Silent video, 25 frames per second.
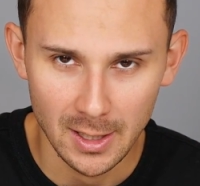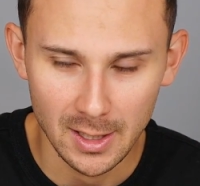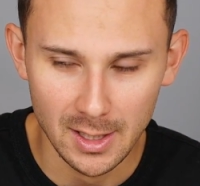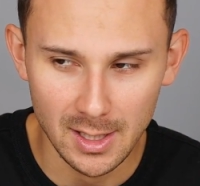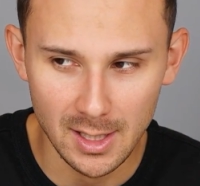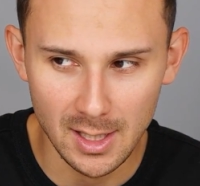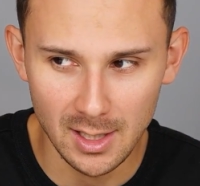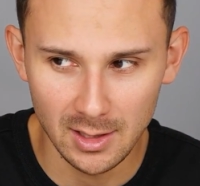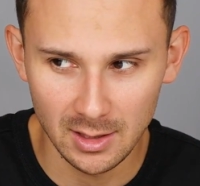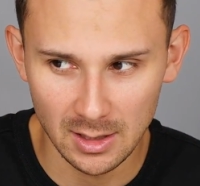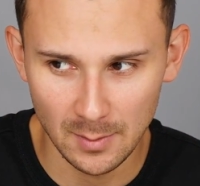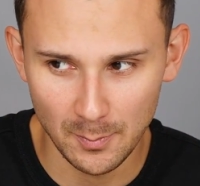
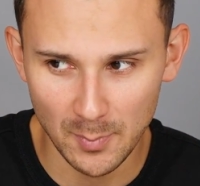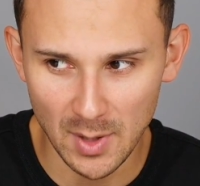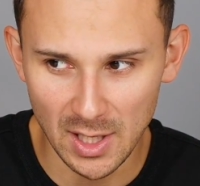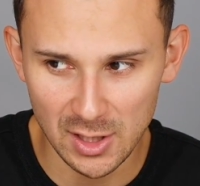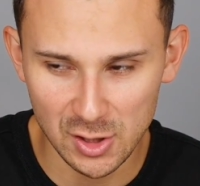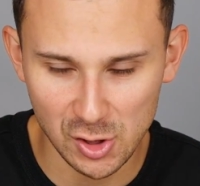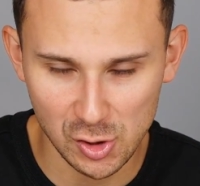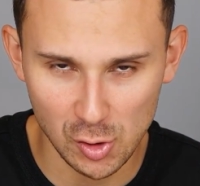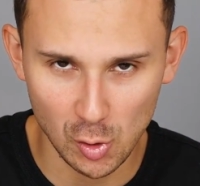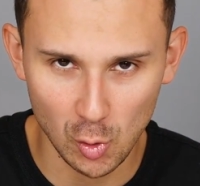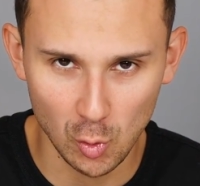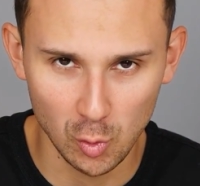И на
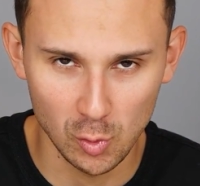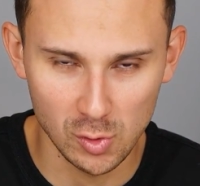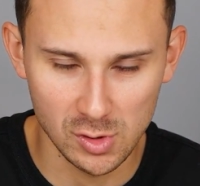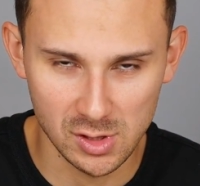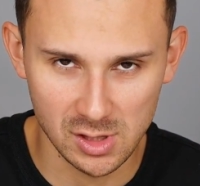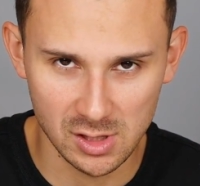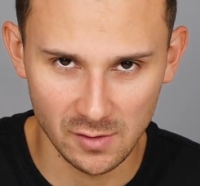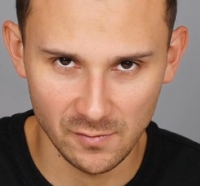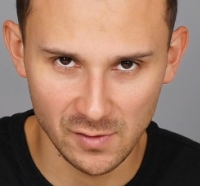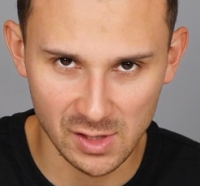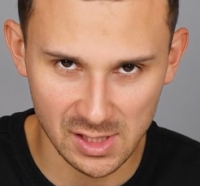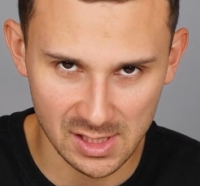5 секунд
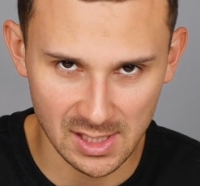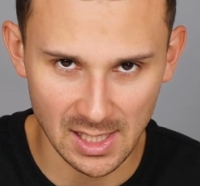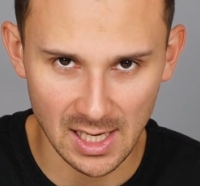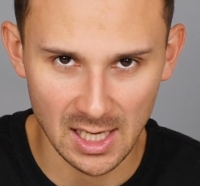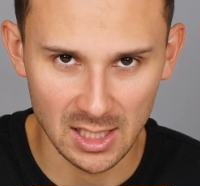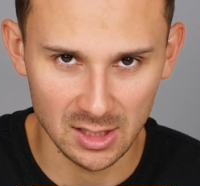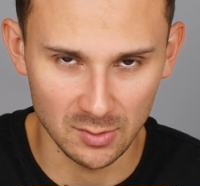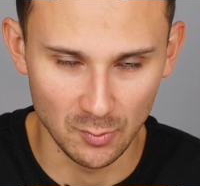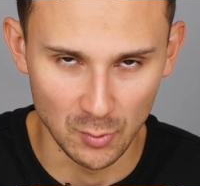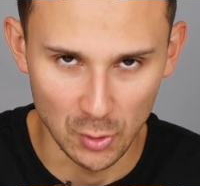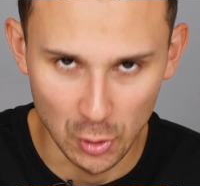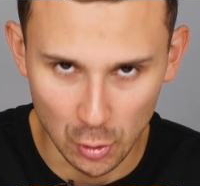
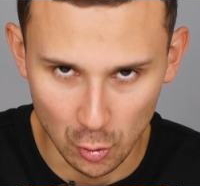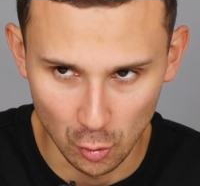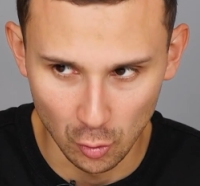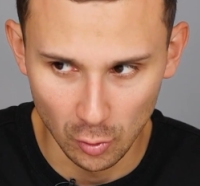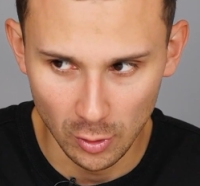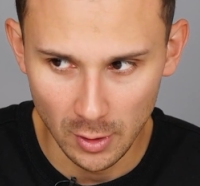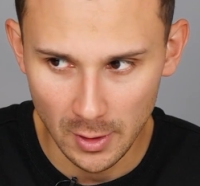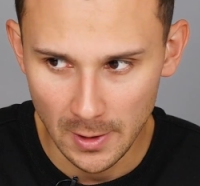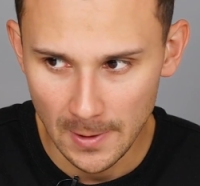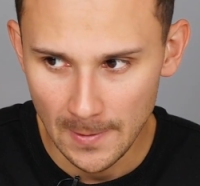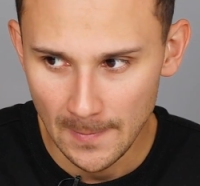зависает меню,